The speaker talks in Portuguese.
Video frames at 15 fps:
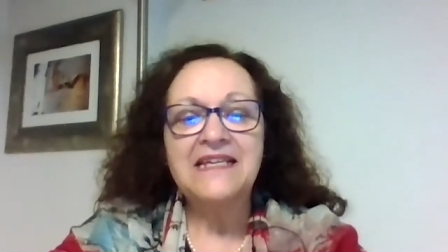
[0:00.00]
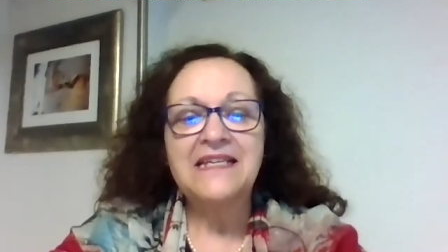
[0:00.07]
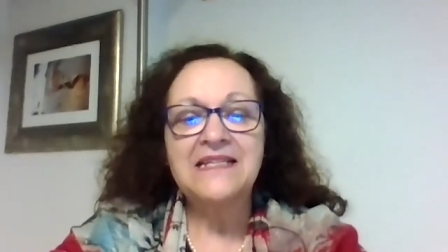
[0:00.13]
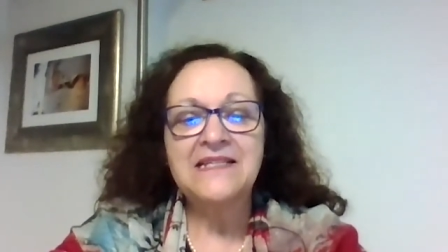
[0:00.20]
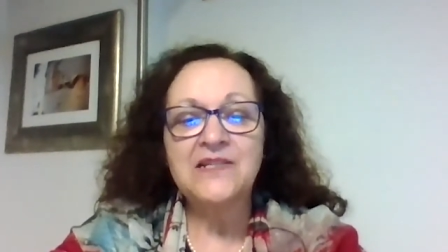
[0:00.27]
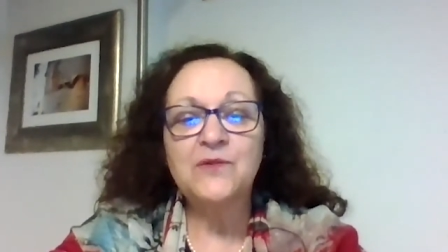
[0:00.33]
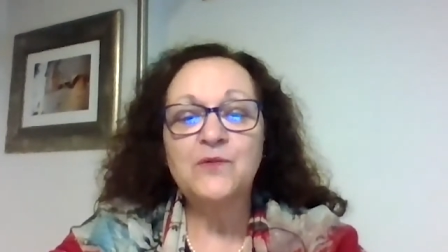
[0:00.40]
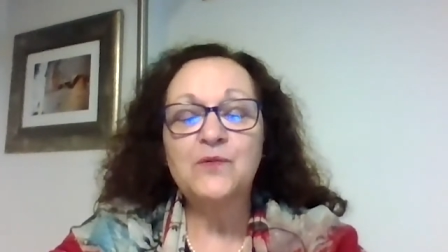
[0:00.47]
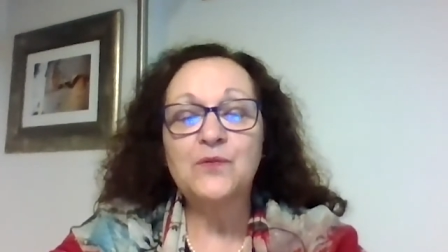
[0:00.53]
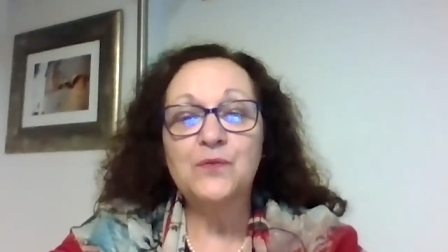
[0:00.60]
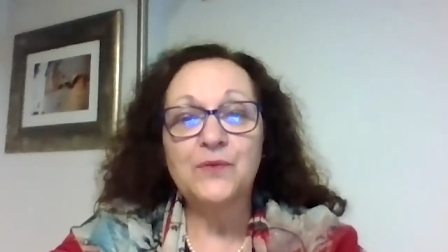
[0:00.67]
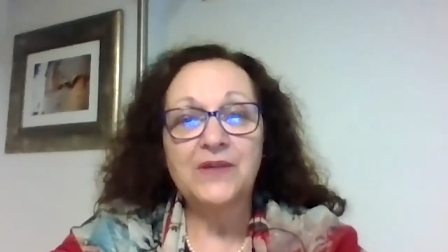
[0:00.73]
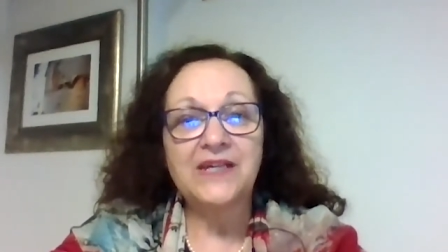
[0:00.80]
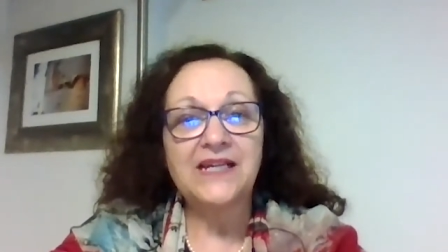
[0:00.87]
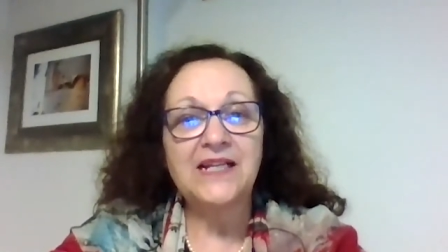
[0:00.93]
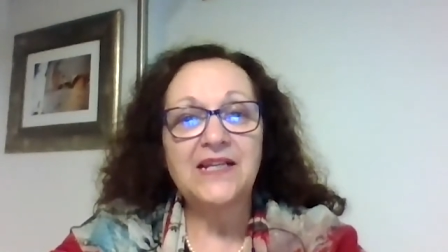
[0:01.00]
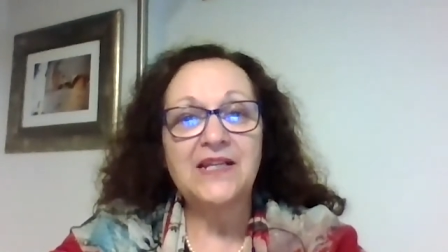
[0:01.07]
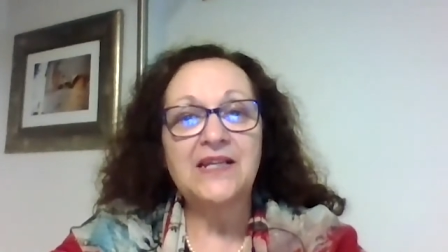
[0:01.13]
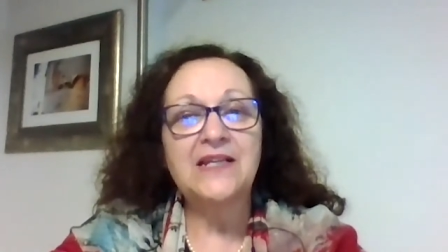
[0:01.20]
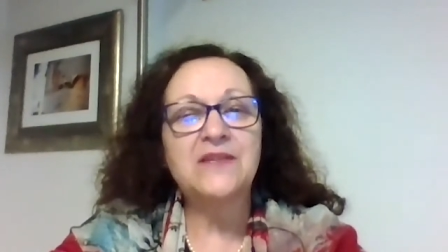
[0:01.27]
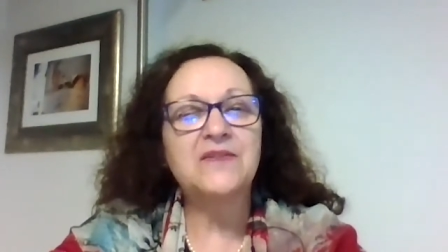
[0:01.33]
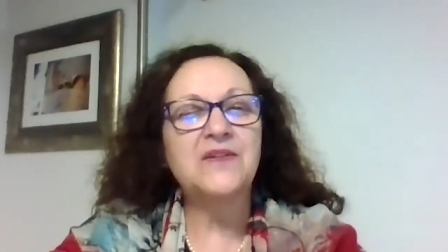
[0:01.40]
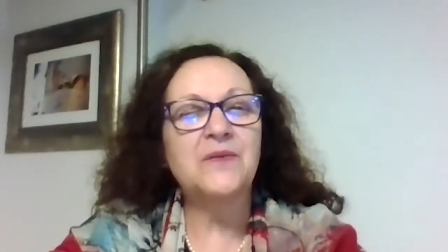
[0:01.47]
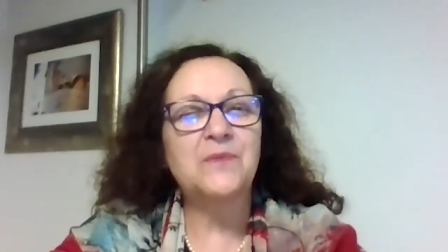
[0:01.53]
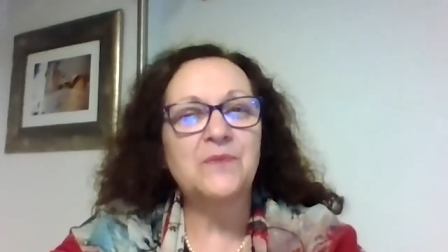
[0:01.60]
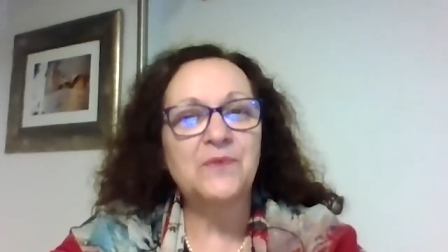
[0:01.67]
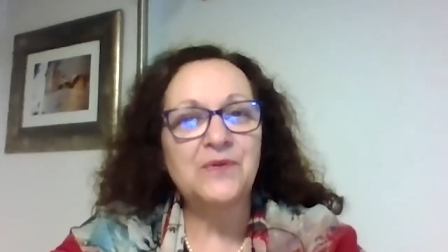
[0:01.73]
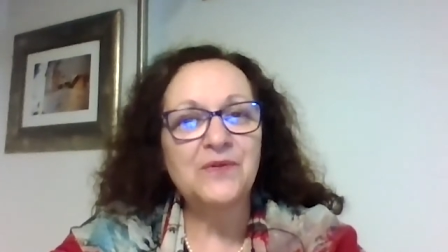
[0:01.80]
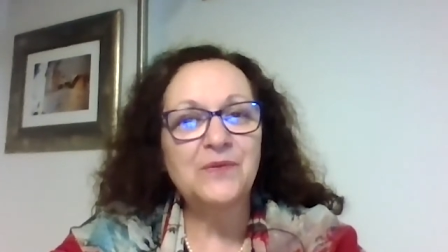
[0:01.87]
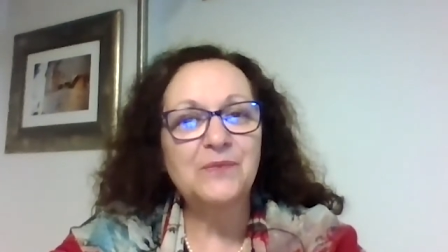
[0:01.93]
E segundo ele, isso é
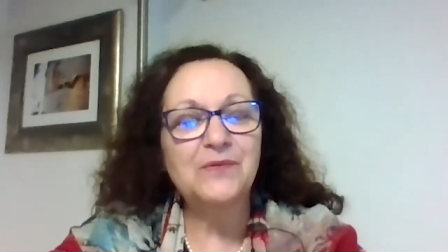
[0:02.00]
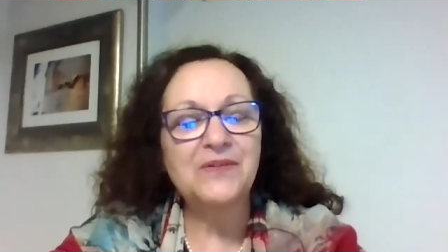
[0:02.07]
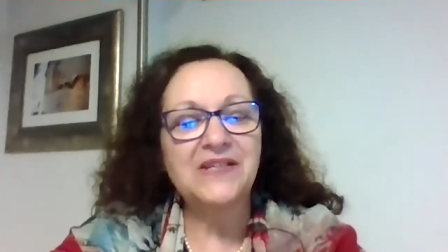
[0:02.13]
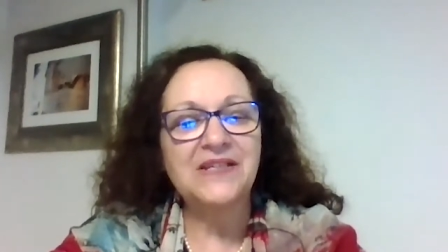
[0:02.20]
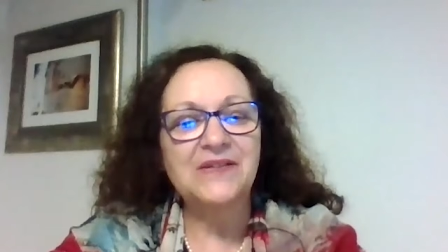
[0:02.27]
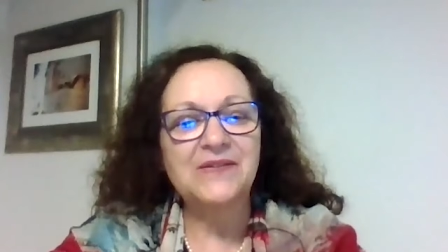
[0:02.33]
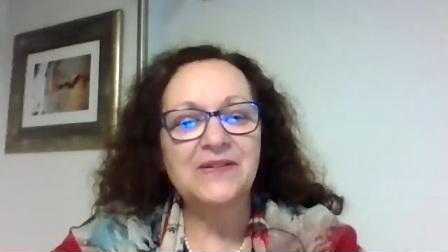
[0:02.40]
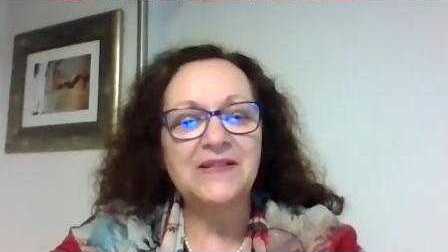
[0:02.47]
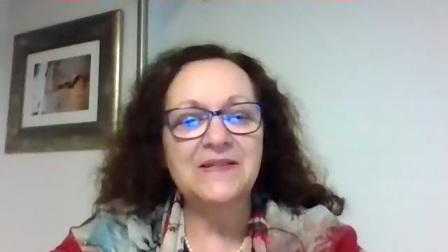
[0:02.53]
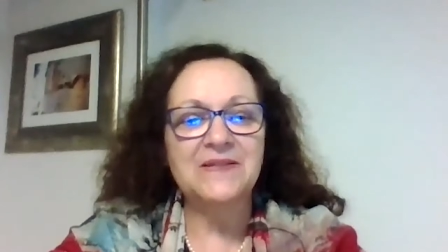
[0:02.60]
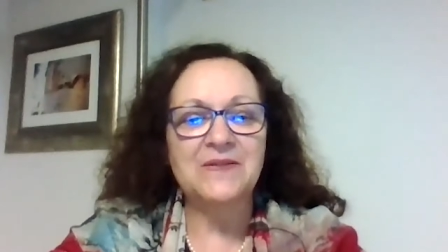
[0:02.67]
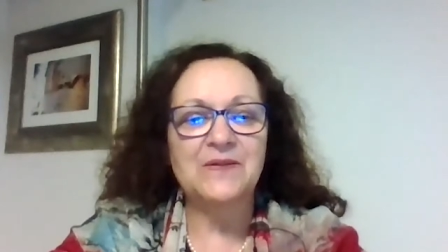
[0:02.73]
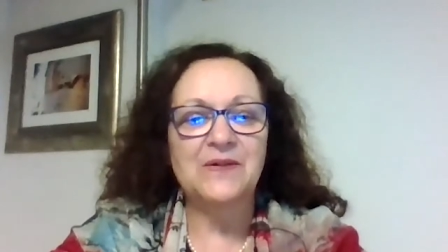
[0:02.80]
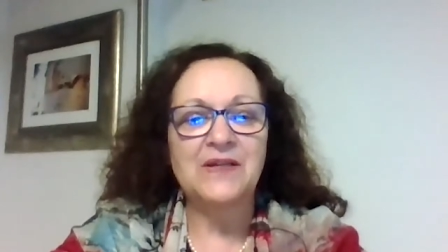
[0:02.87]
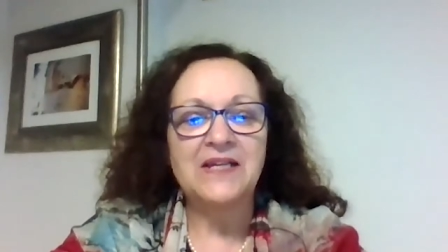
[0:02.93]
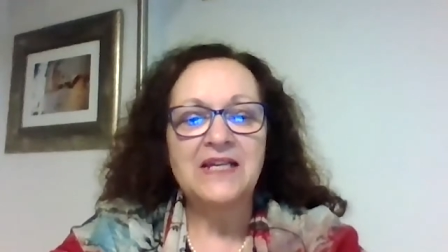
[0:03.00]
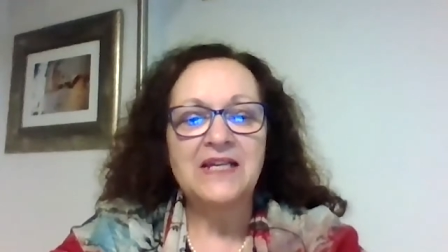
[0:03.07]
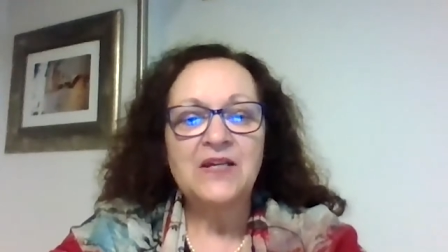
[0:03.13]
muito bonito, olha só.